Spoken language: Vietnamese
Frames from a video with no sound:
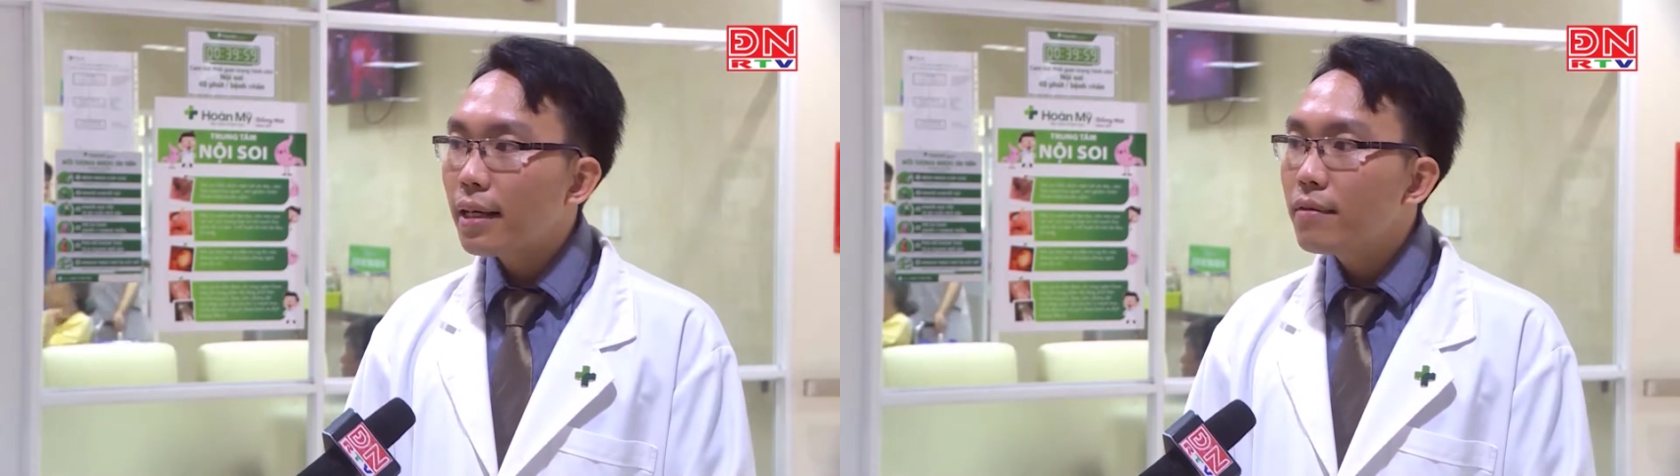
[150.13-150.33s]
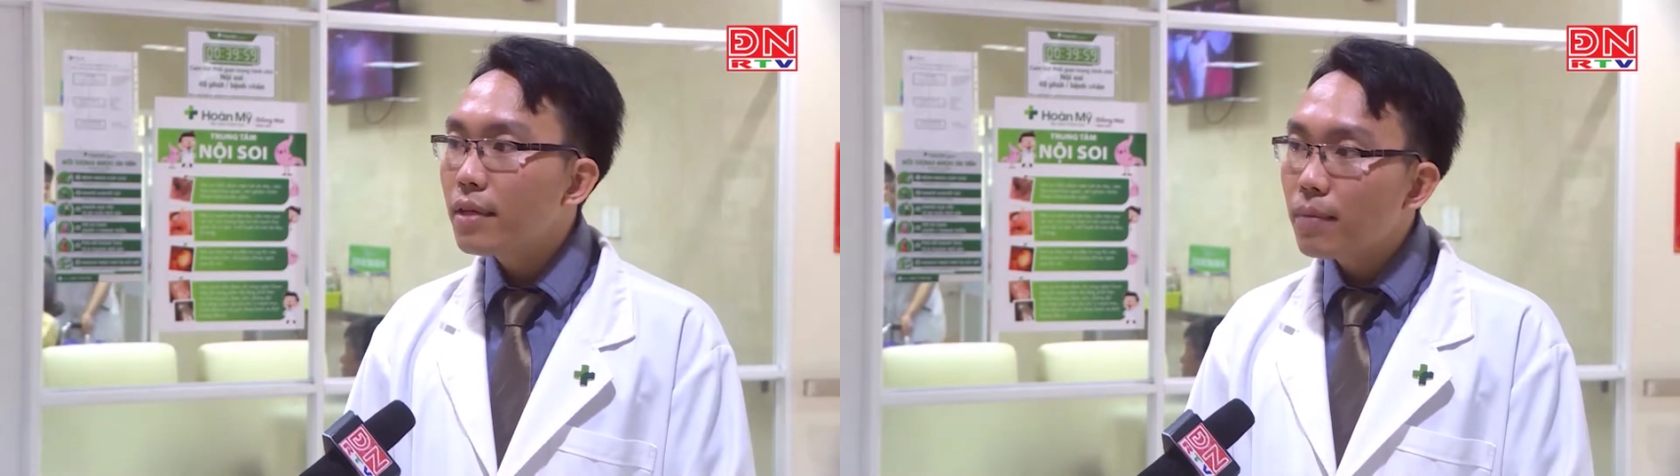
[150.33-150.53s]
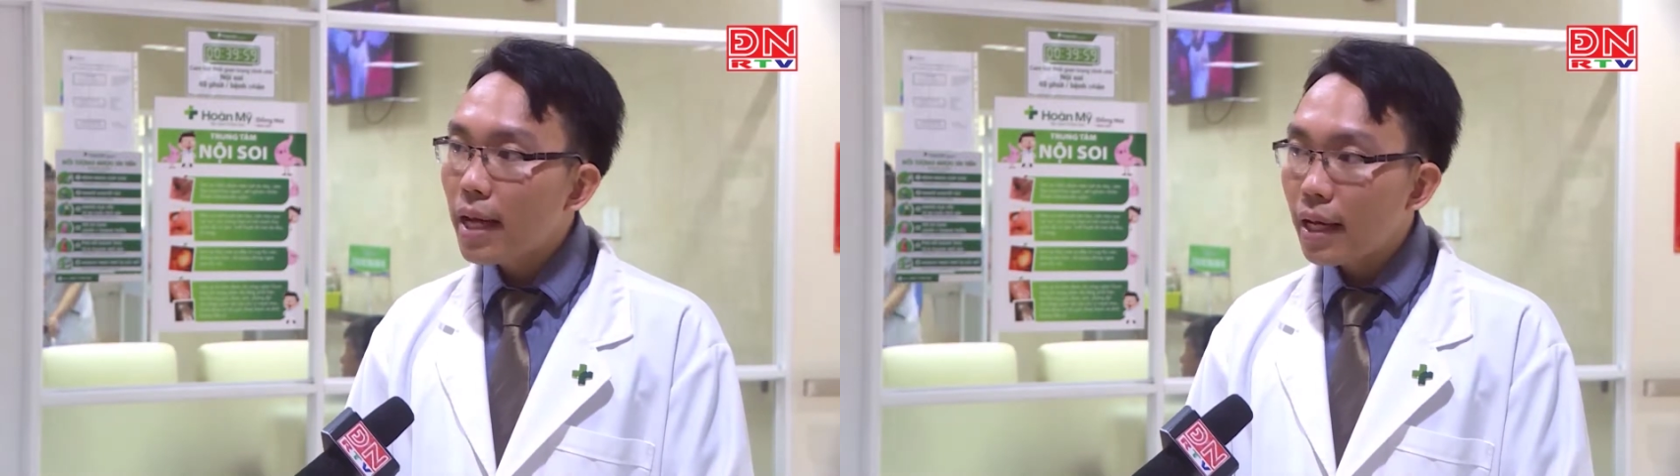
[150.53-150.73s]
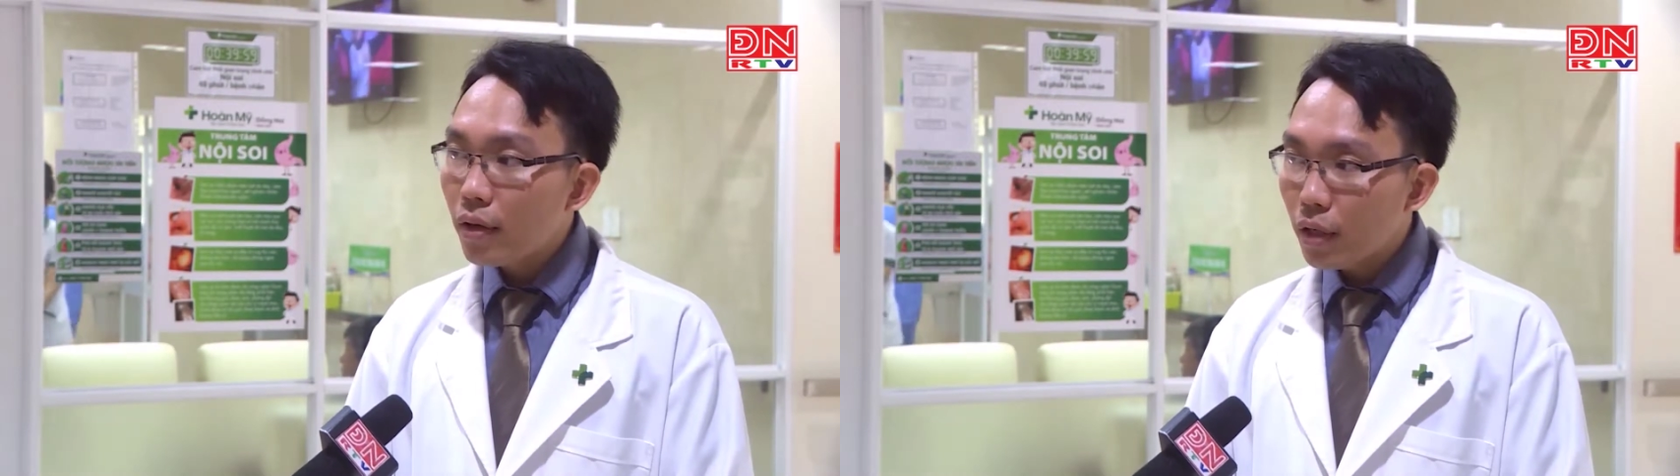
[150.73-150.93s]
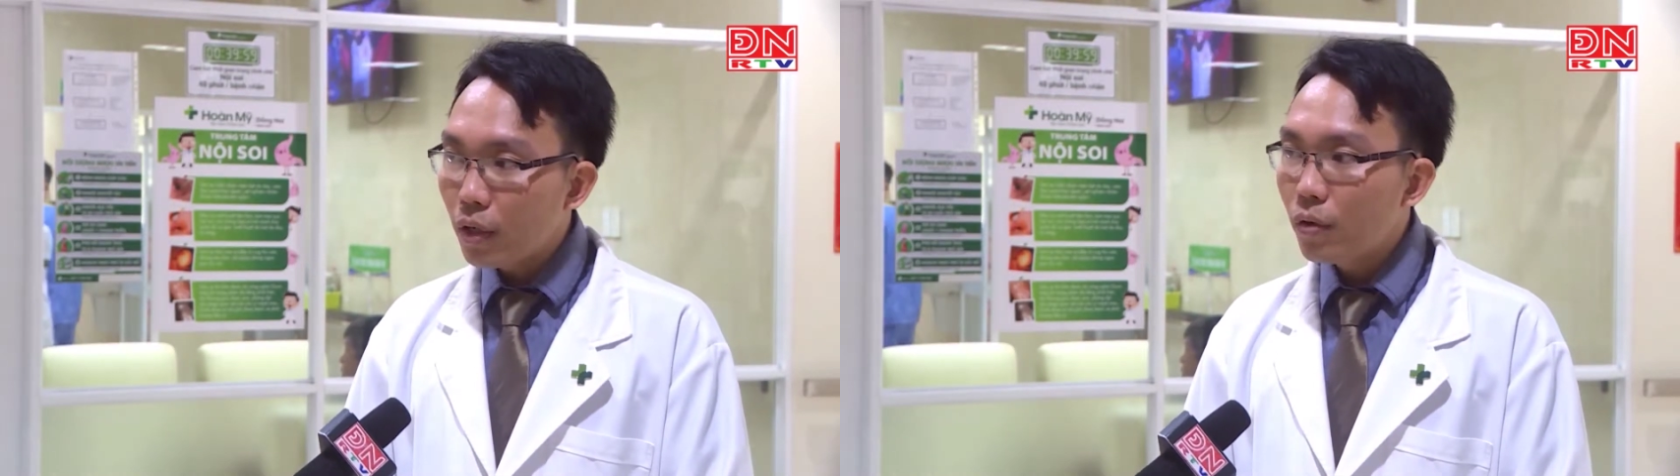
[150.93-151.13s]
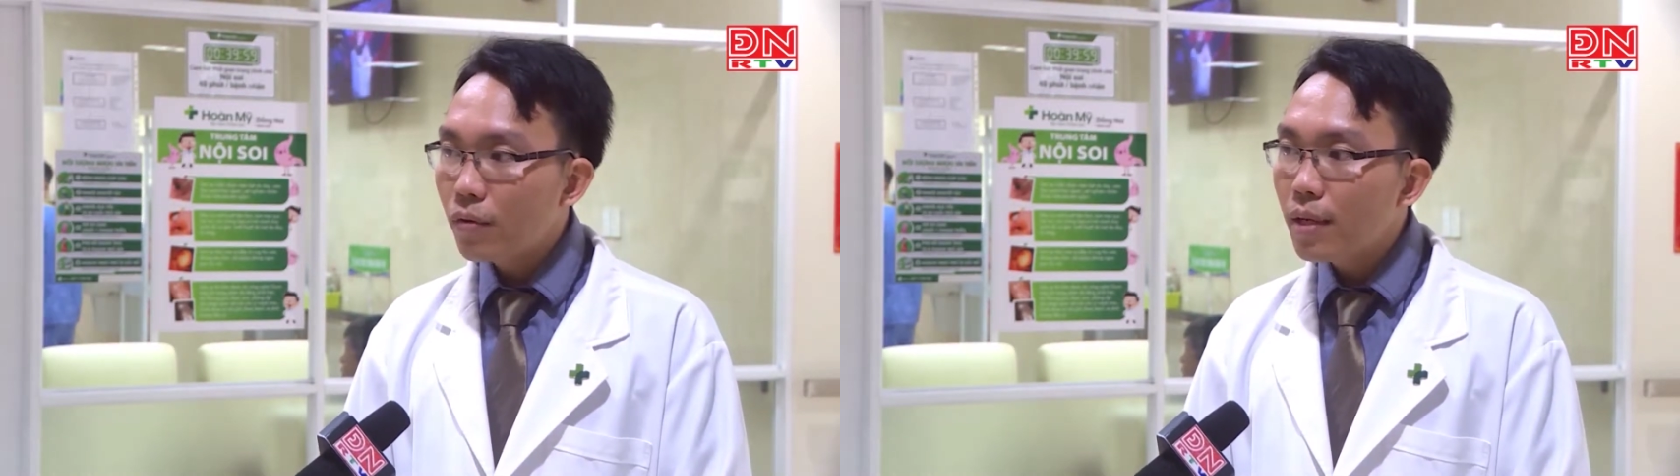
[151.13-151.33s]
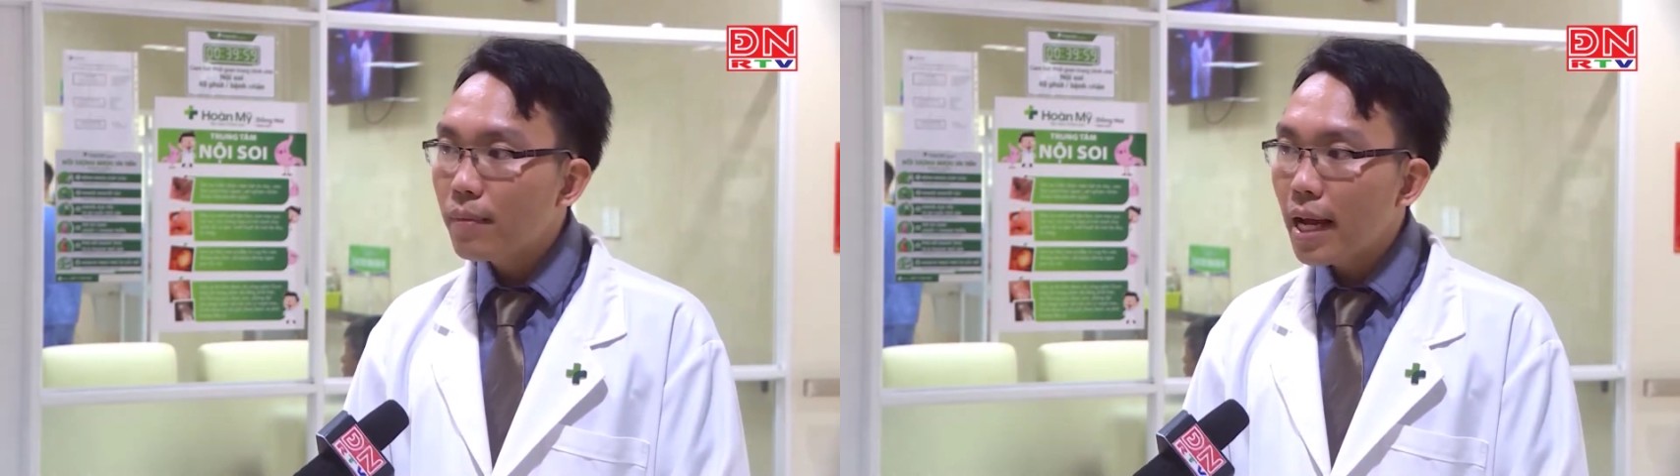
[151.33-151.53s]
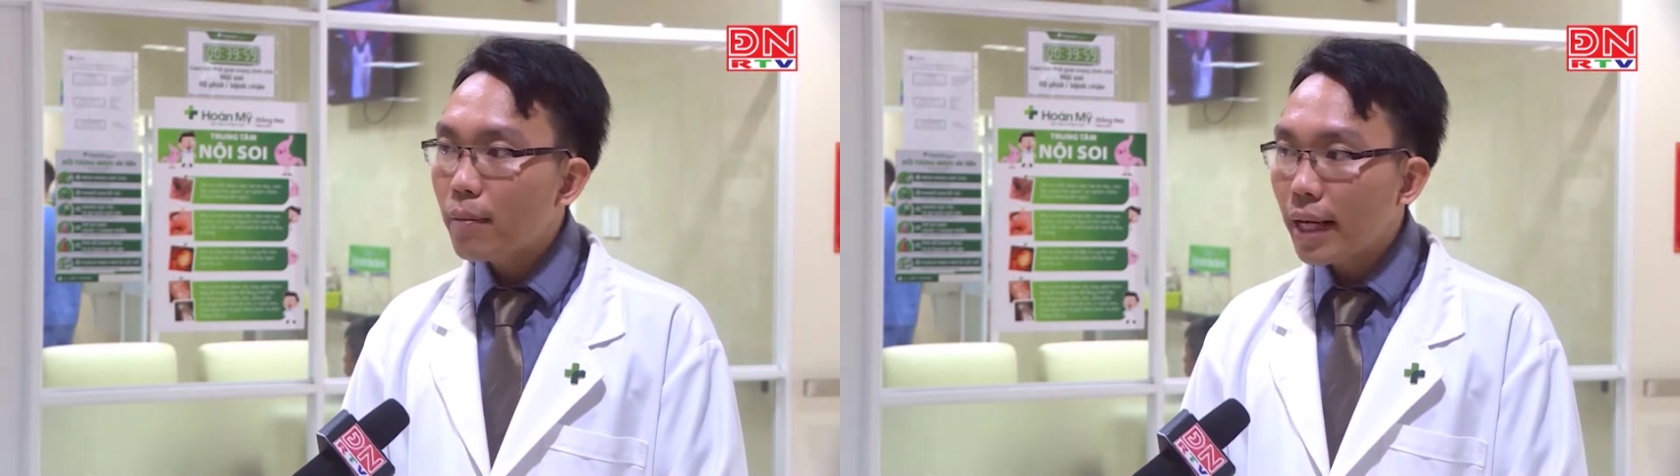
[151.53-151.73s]
cái viêm gan do rượu, viêm
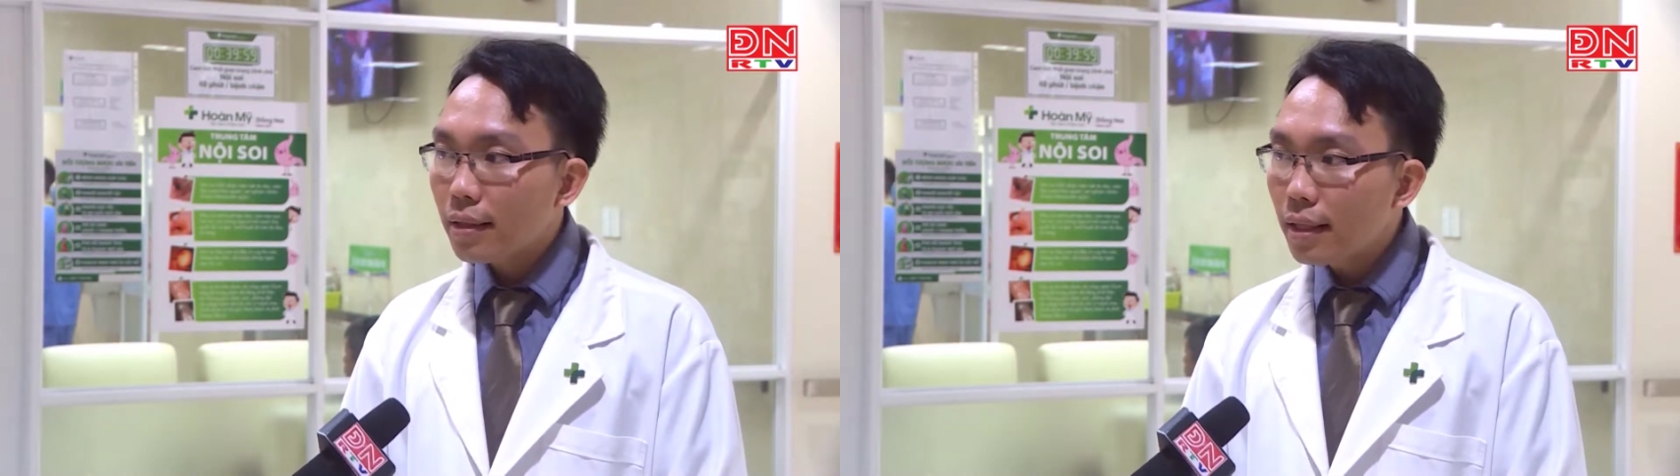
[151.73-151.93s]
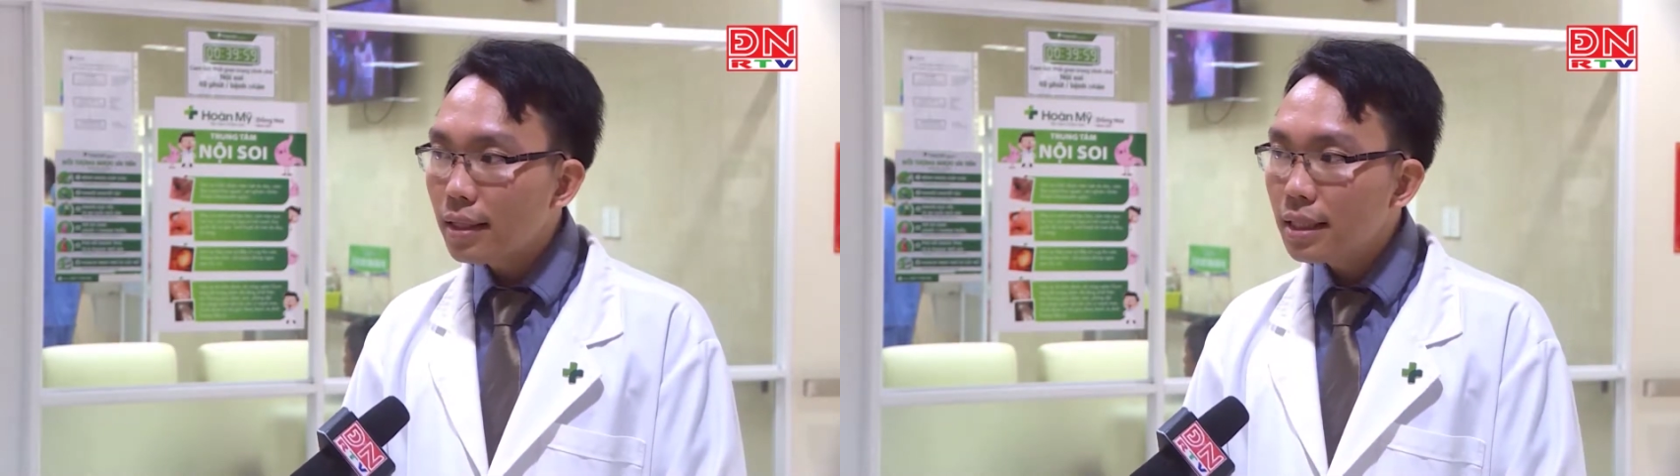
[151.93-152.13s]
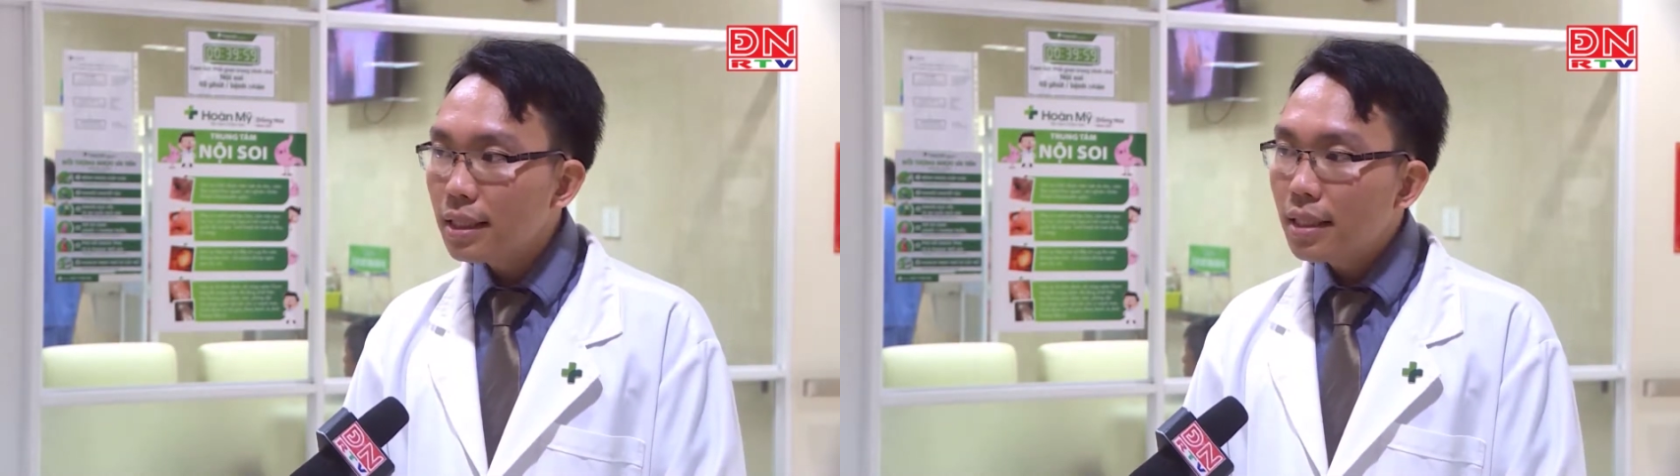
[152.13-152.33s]
gan mãn tính